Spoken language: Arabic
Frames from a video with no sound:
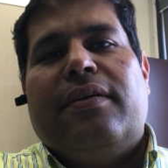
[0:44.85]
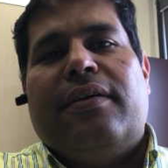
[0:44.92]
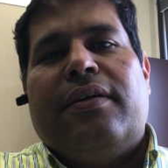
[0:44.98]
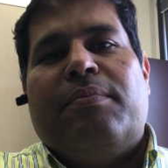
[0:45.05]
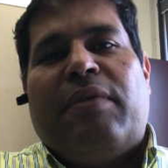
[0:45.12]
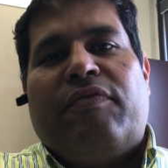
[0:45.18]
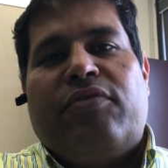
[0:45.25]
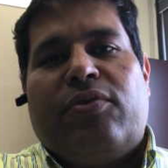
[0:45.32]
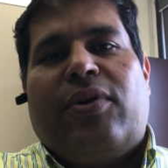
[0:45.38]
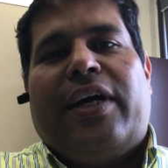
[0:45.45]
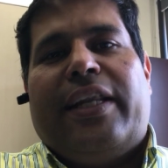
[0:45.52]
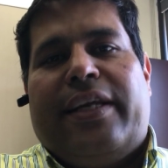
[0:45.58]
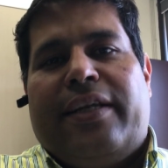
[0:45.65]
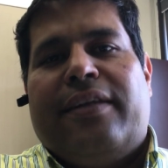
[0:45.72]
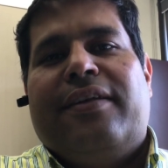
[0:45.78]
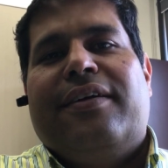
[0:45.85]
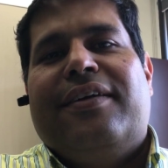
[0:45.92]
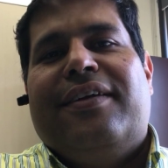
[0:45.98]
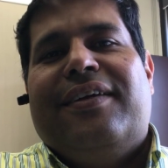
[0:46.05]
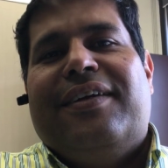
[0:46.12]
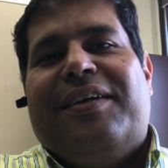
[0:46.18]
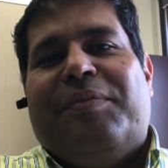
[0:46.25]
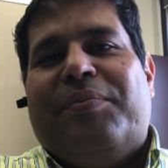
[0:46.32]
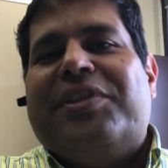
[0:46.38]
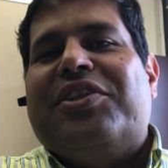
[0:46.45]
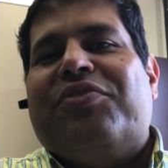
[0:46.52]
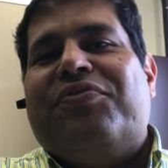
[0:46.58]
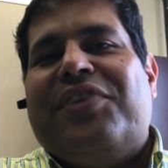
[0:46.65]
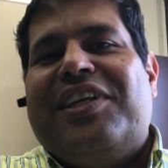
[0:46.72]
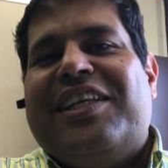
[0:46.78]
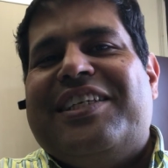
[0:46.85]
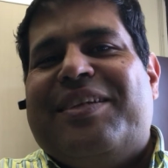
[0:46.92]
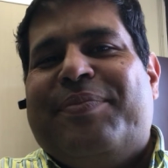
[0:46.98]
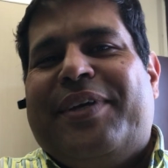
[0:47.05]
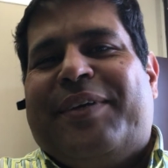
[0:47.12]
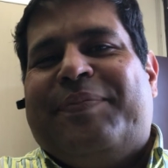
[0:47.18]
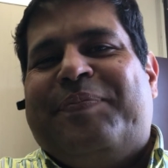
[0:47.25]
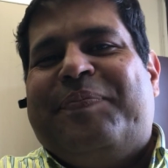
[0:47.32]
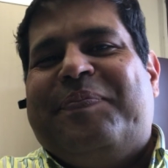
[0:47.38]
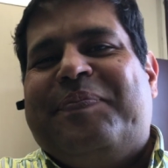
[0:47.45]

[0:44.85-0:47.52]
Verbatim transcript: مفتوحه الان بالتوفيق للجميع